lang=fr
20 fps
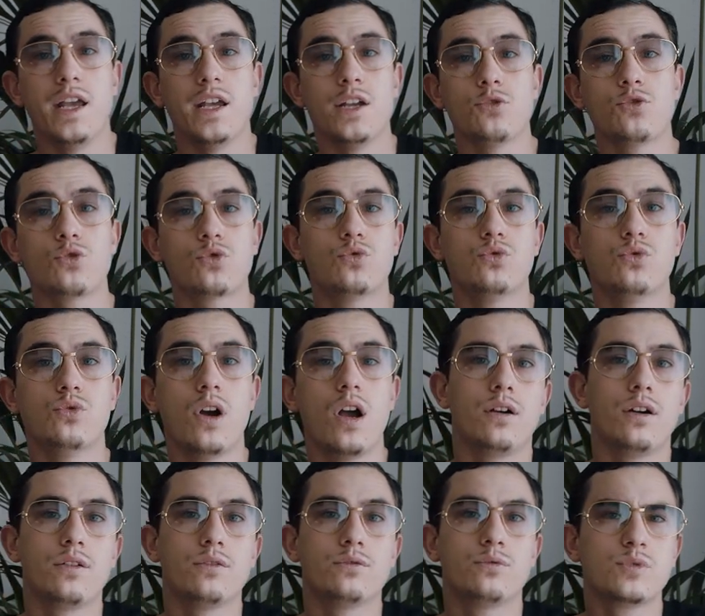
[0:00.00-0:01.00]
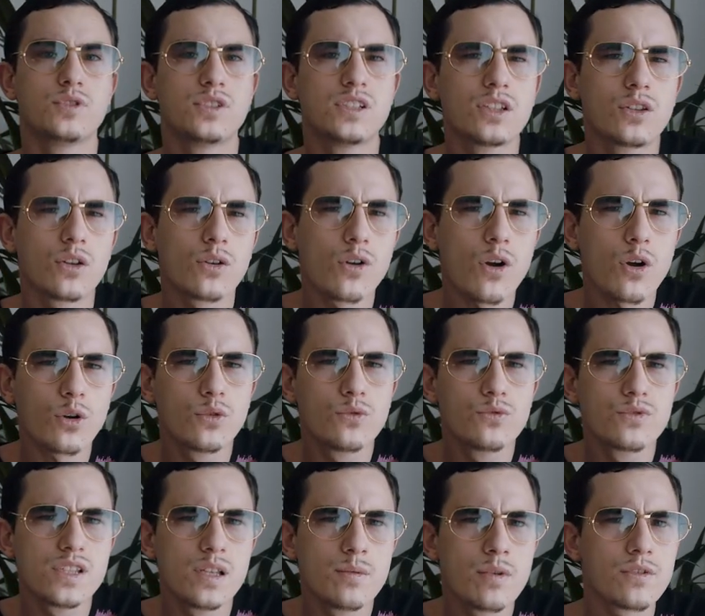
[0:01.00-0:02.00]
Et du coup, vous me dites encore que
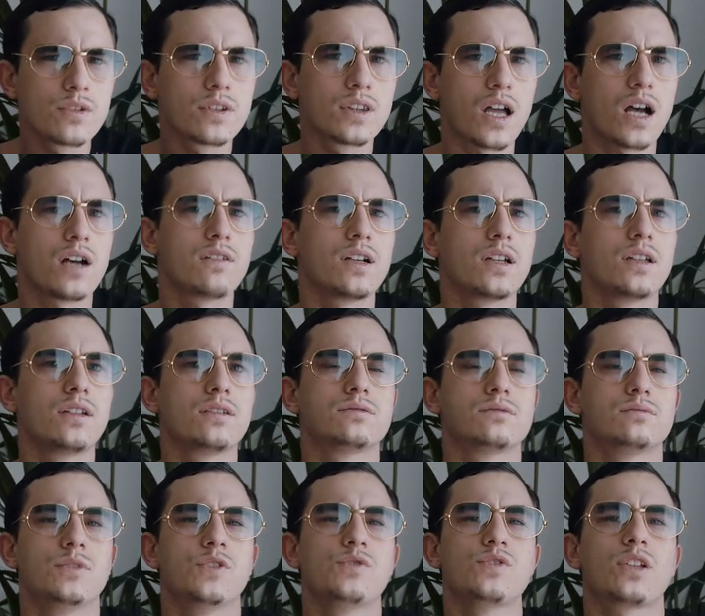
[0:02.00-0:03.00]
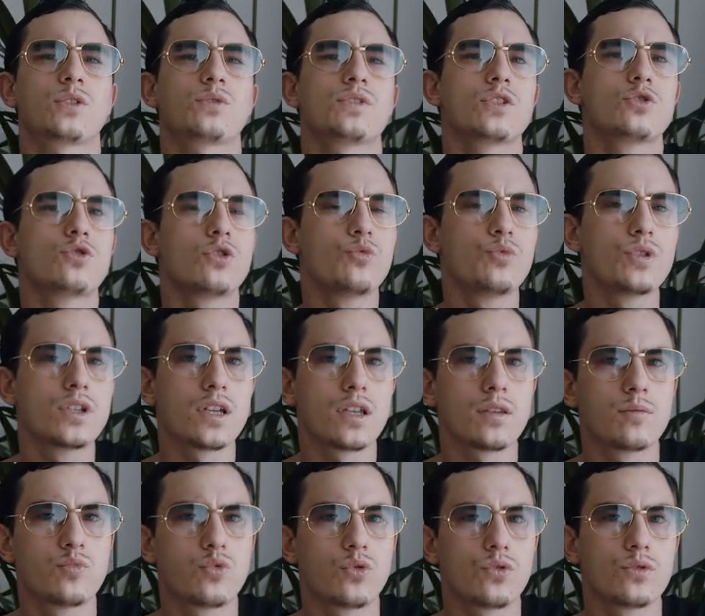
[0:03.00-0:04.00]
vous aimez votre travail, mais vous attendez que le
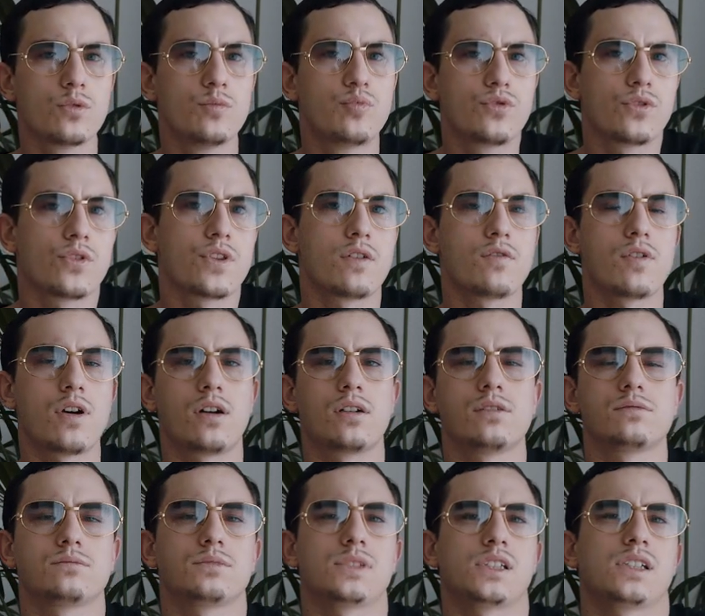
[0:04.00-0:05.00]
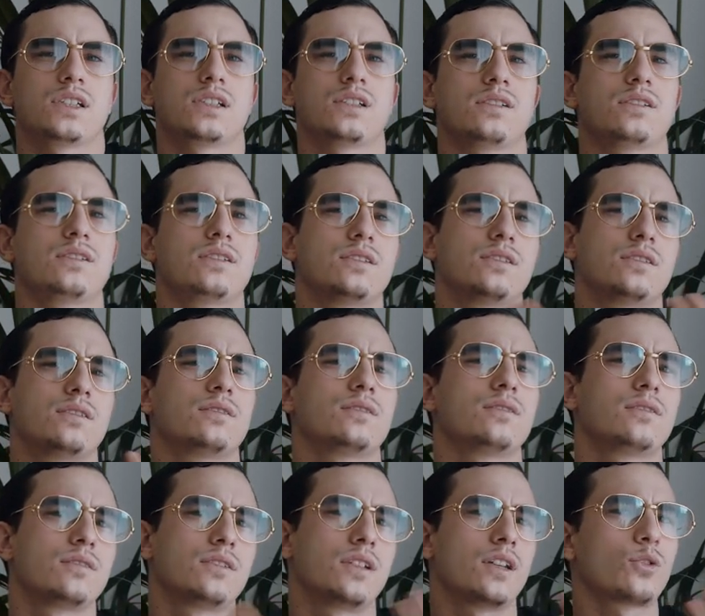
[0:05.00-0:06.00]
week-end pour ne plus en avoir. Ben,
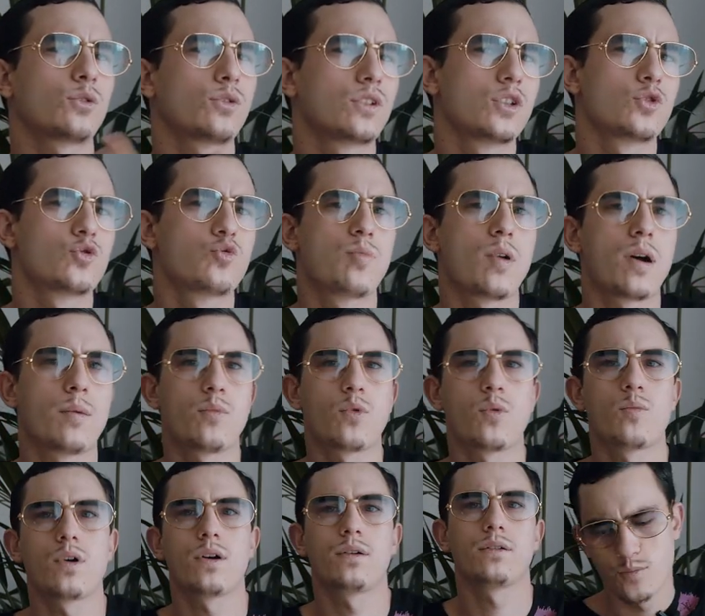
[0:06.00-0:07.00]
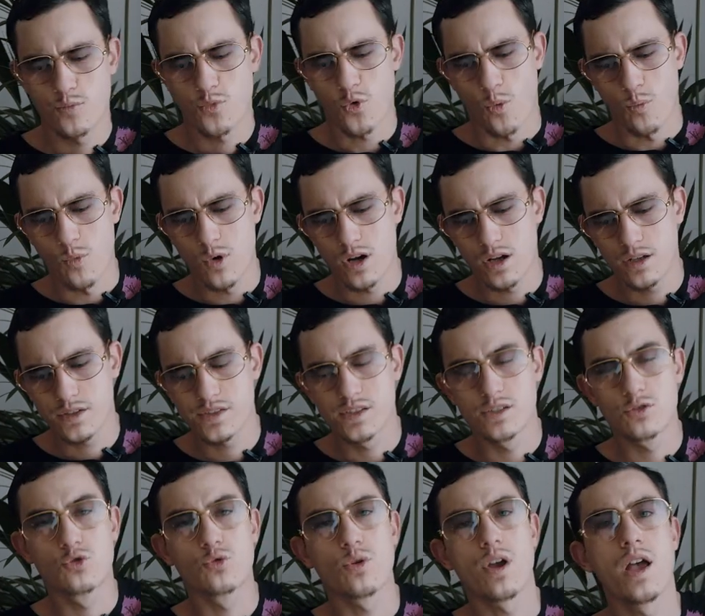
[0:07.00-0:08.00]
euh, un truc qui joue pas pour moi. Pour moi,
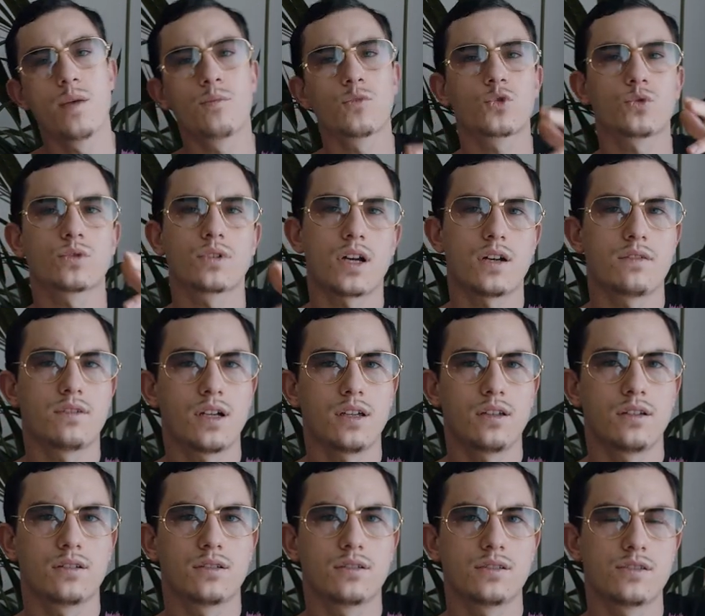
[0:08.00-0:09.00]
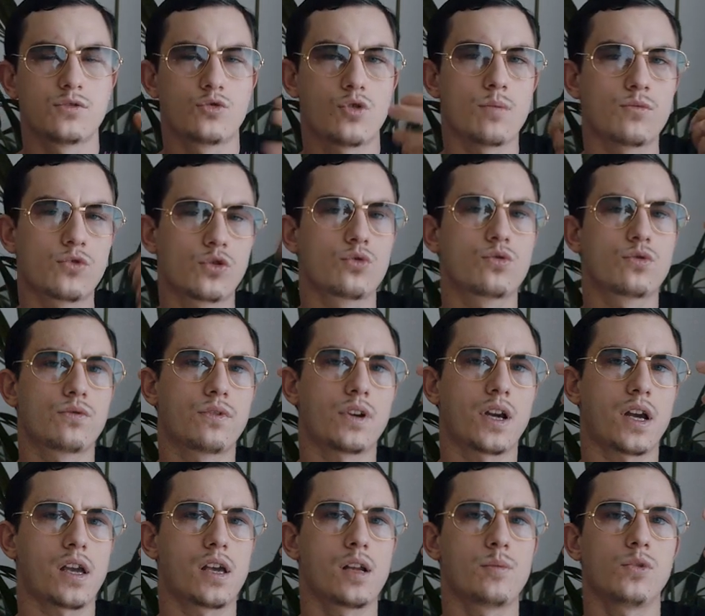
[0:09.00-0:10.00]
si tu aimes ton travail, si tu aimes ce que tu
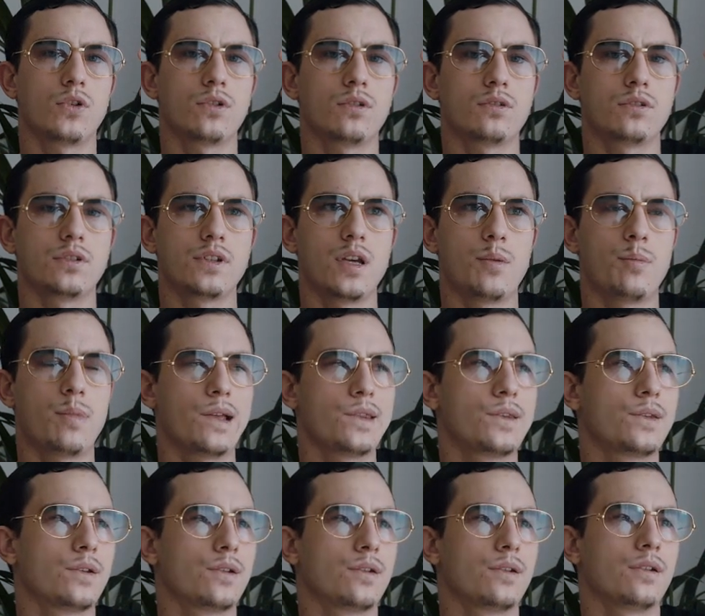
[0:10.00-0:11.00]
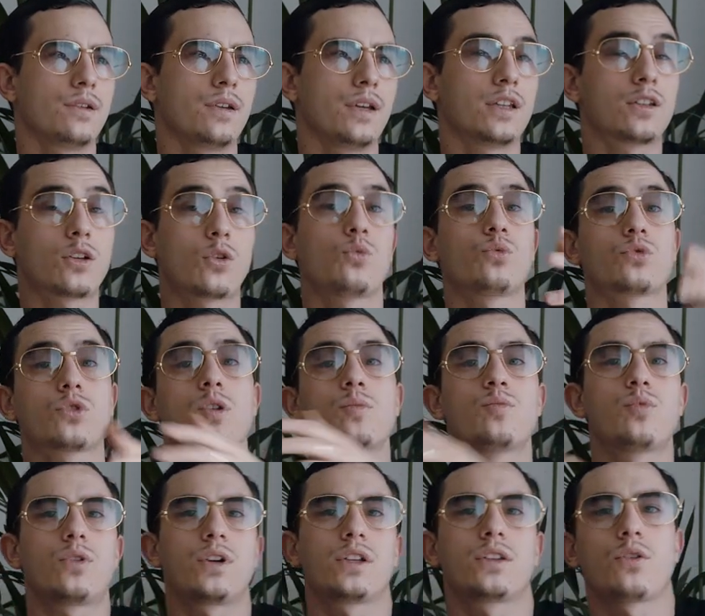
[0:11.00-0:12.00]
fais réellement, il n'y a pas d'être content
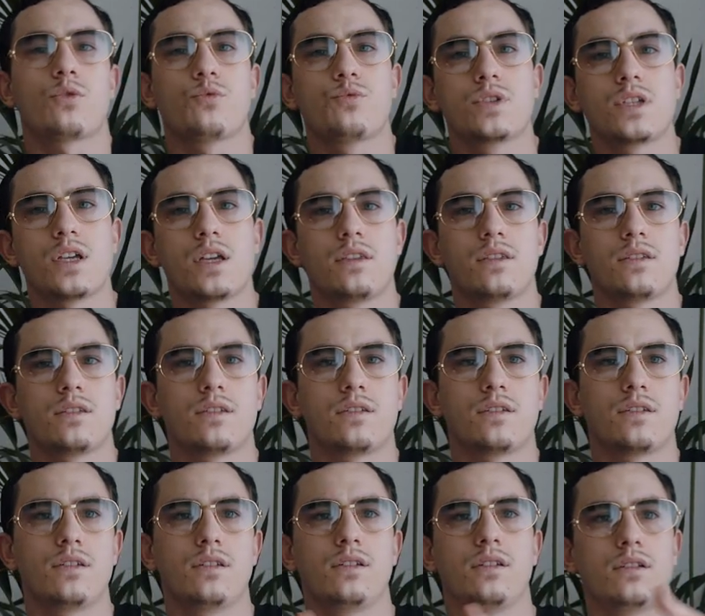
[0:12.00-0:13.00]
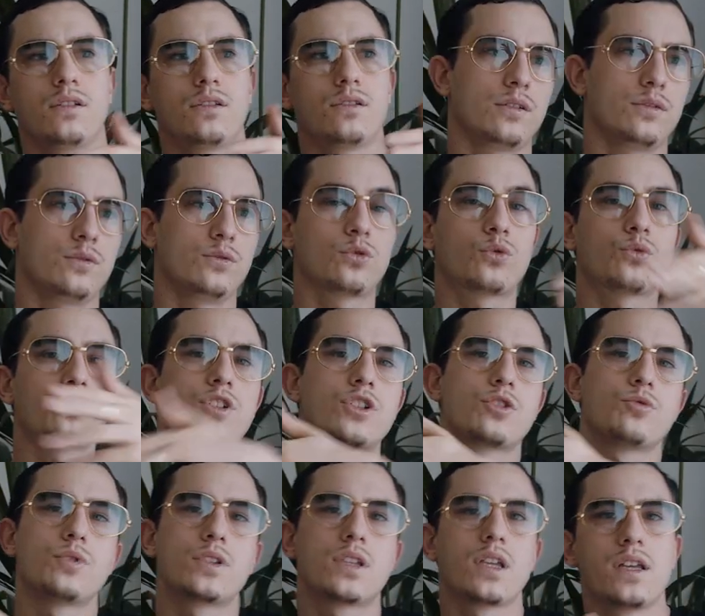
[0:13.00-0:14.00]
pour être en week-end. C'est
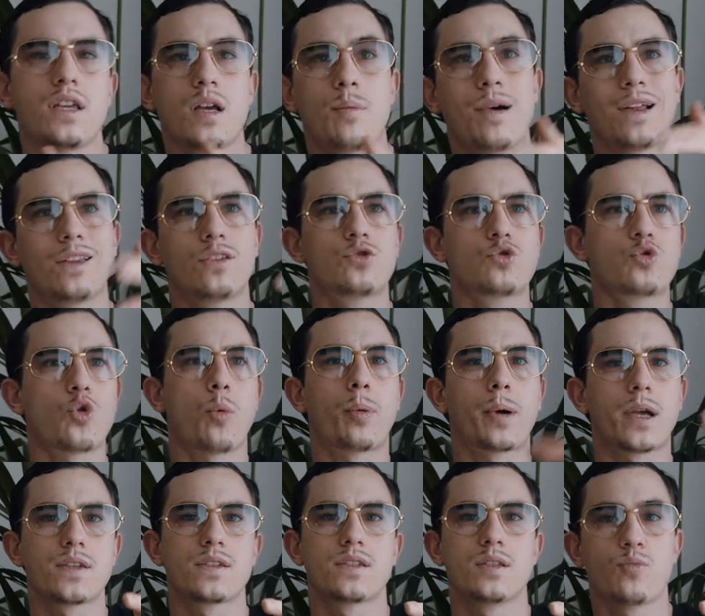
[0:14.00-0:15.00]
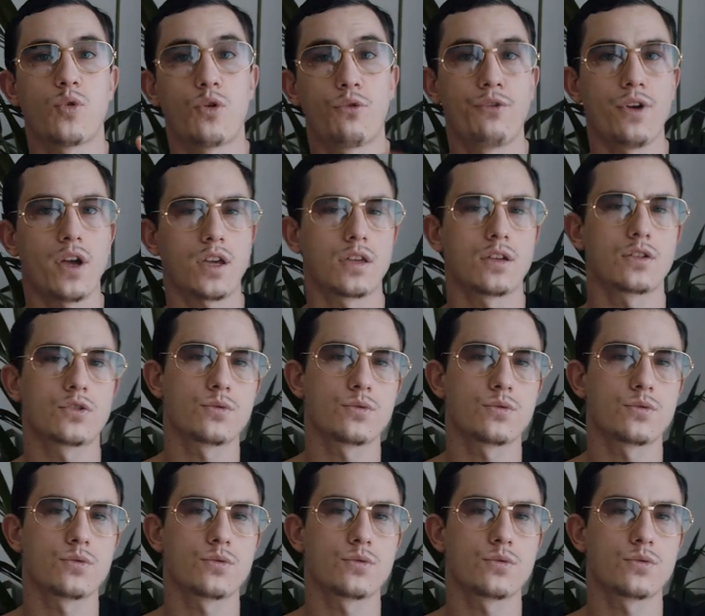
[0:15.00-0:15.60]
continuité. Il n'y a pas de jour précis pour faire quelque